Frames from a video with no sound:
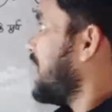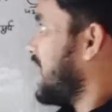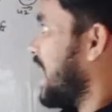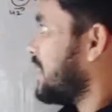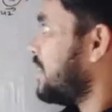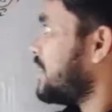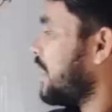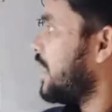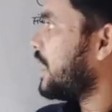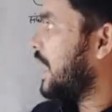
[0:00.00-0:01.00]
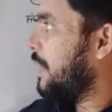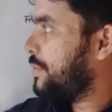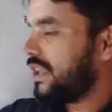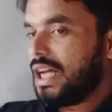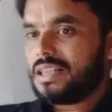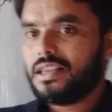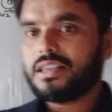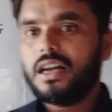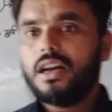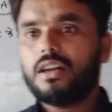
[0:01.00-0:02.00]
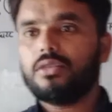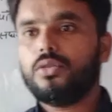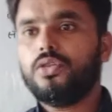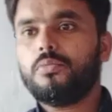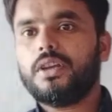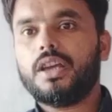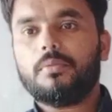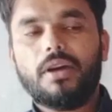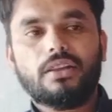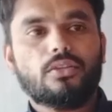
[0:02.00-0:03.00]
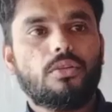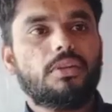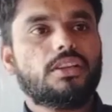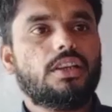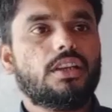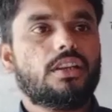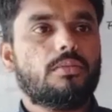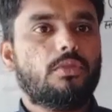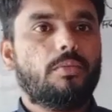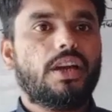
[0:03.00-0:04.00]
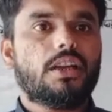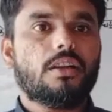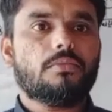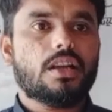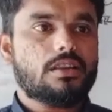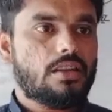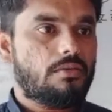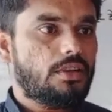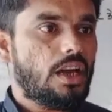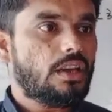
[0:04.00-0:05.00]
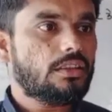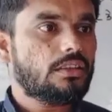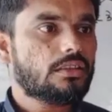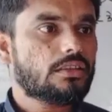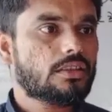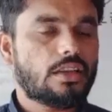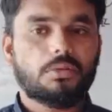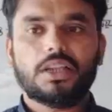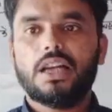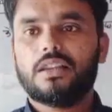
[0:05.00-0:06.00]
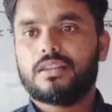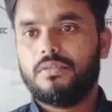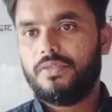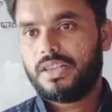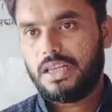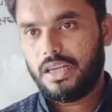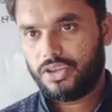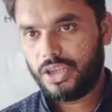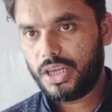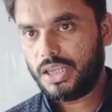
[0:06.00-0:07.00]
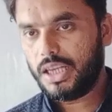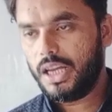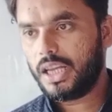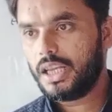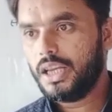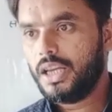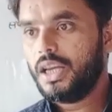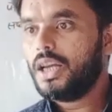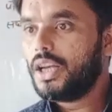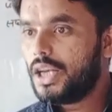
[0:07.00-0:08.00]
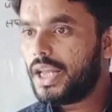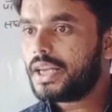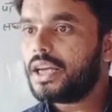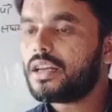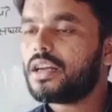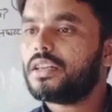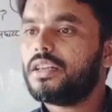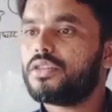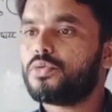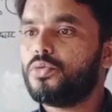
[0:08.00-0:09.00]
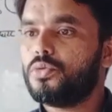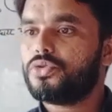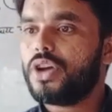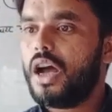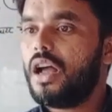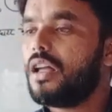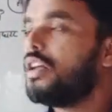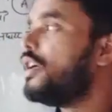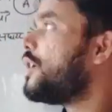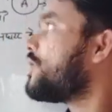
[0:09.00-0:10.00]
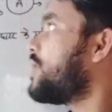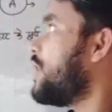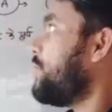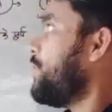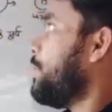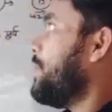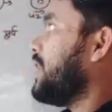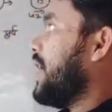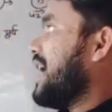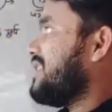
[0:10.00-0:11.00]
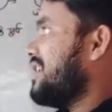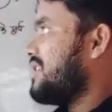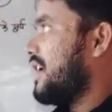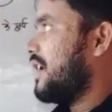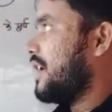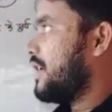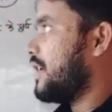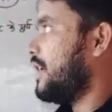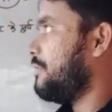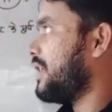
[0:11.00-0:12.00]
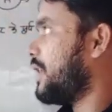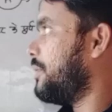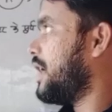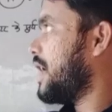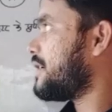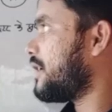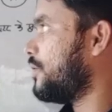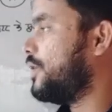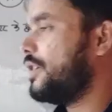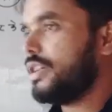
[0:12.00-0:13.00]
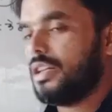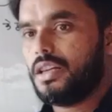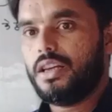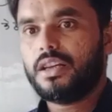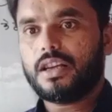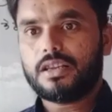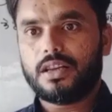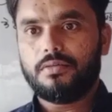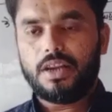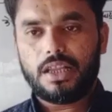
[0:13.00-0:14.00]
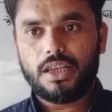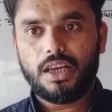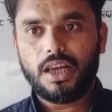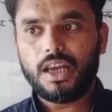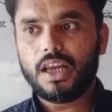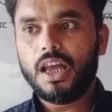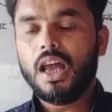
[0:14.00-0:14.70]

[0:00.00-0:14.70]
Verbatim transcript: प्रत्याशी संघट अप्रत्याशी संघट दोनों में एक बात कॉमन थी कि मोमेंटम कंजर्व था कल बताया था संवेक संरक्षित रहता है लेकिन गतिज ऊर्जा सिर्फ प्रत्याशी संघट की मतलब इलास्टिक कोलिजन की कंजर्व रहती है